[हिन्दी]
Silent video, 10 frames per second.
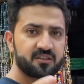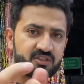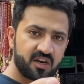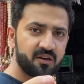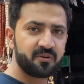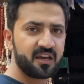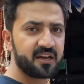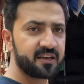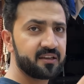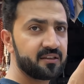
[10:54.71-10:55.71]
स्टड भी
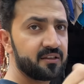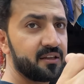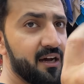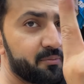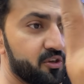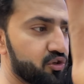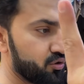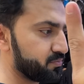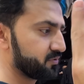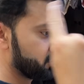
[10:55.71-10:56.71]
आगे आपकी
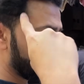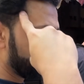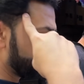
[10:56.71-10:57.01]
तोप टोपी